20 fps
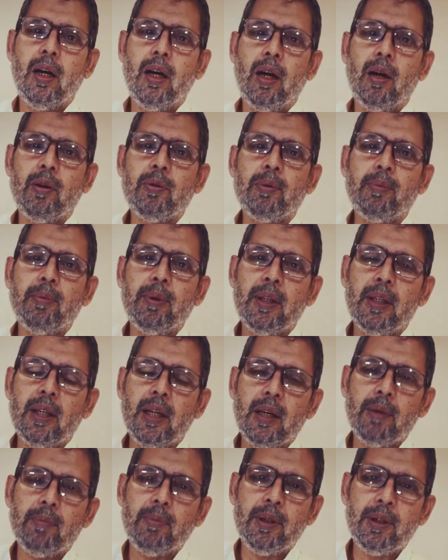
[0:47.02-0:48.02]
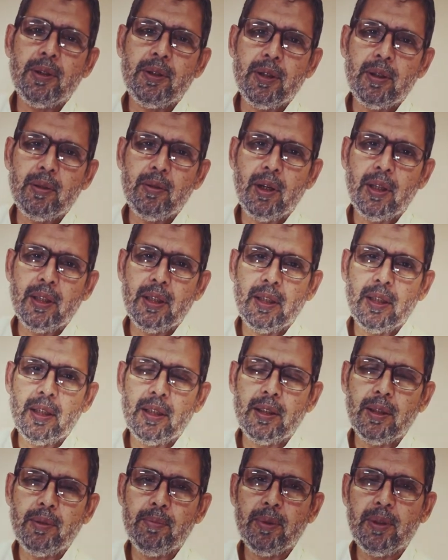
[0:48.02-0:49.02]

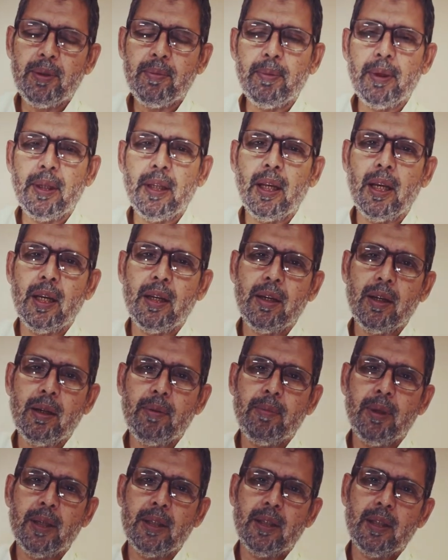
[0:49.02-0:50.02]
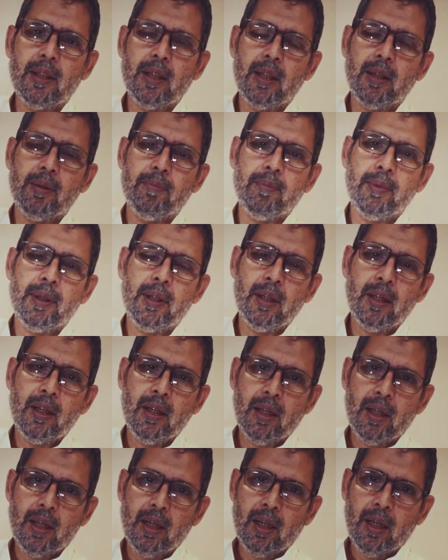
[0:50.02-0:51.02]
आउज़बिल्लिमिनशैतरजीम बसमीम
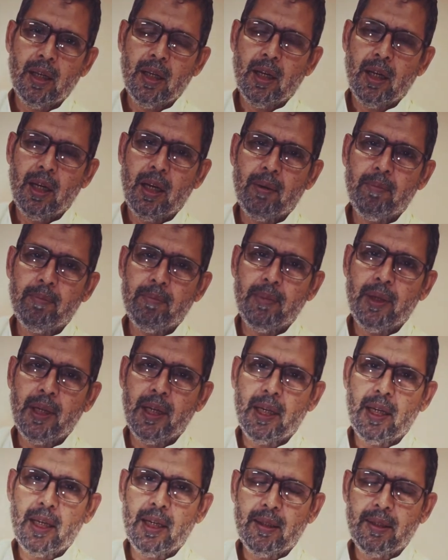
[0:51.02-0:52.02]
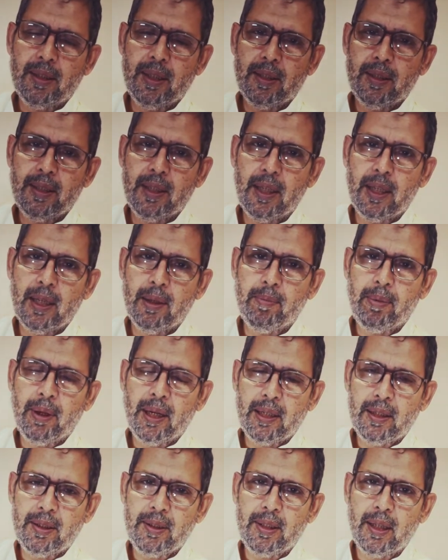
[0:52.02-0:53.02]
हम एक अरसे से
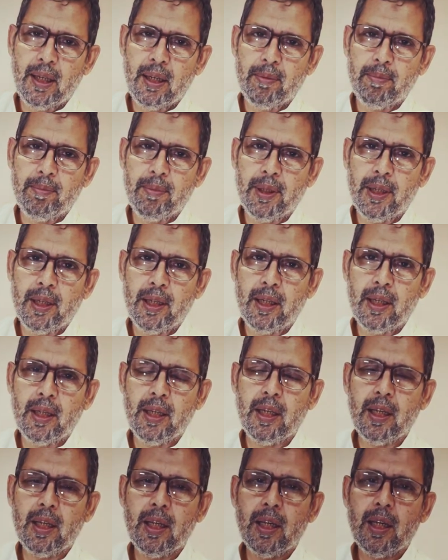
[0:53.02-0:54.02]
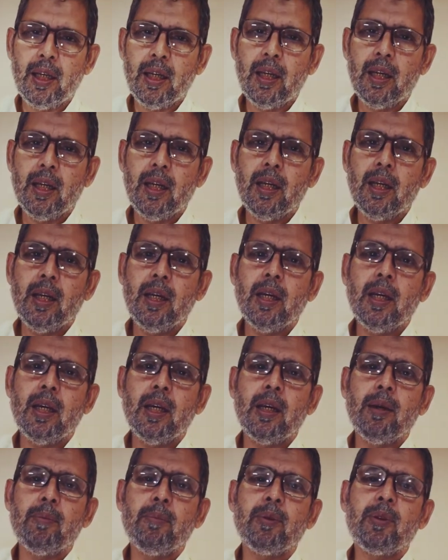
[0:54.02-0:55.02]
पाकिस्तान
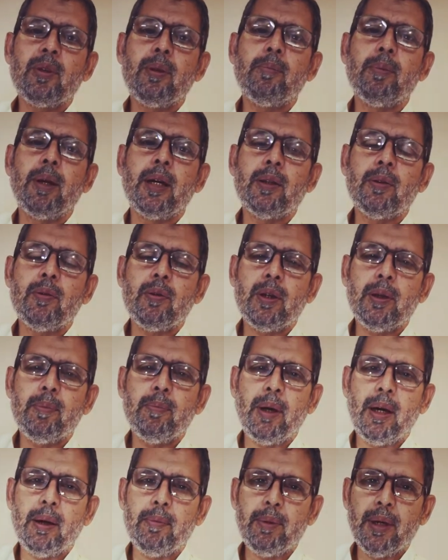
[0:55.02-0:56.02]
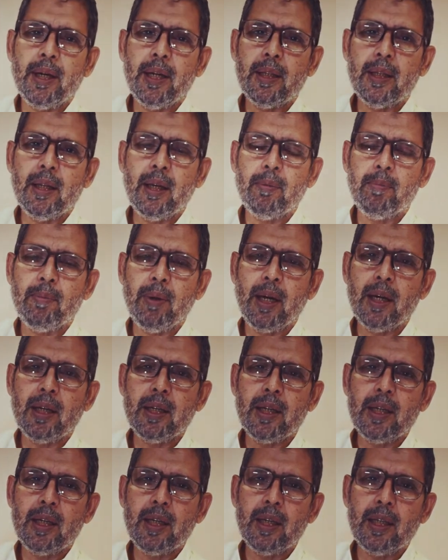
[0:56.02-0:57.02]
में मुसलमानों के माबेन हम
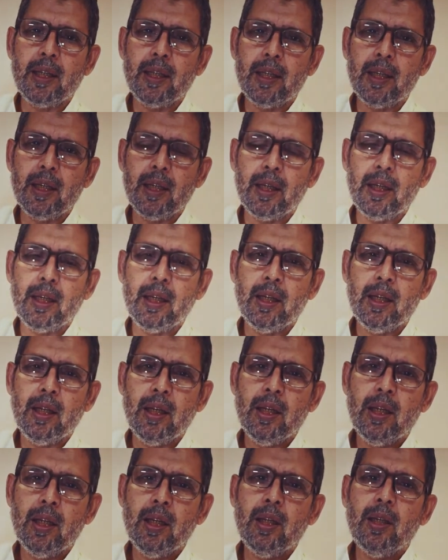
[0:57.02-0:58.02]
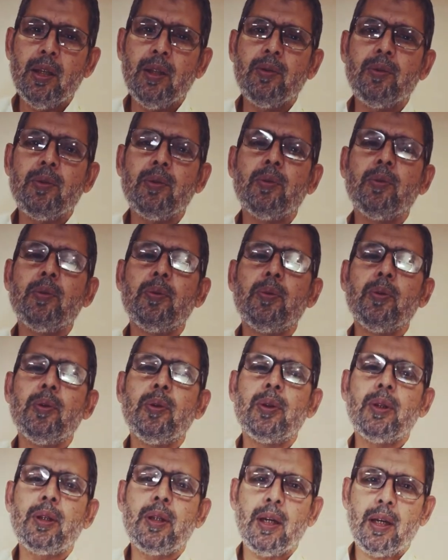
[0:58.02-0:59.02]
महंगी के लिए
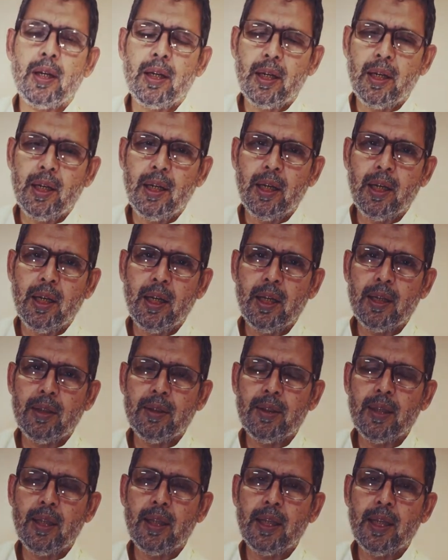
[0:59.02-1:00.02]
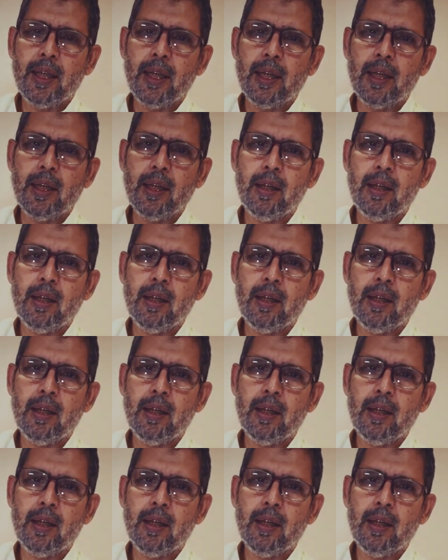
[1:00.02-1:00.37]
जद्दोजहद कर रहे हैं इसके लिए